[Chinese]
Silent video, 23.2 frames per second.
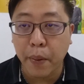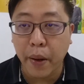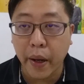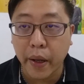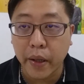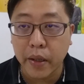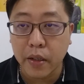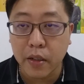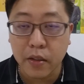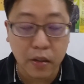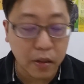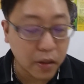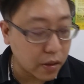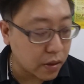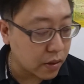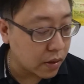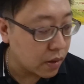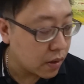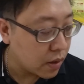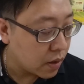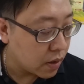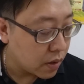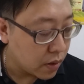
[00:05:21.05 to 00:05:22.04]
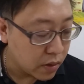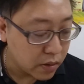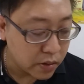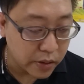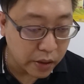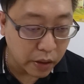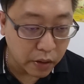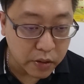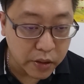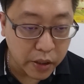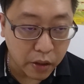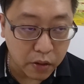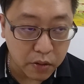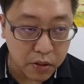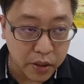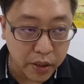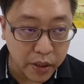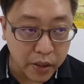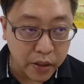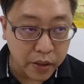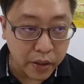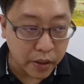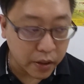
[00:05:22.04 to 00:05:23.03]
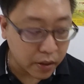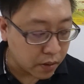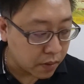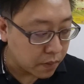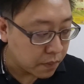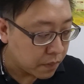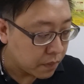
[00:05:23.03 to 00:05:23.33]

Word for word: 牌的。教小心得，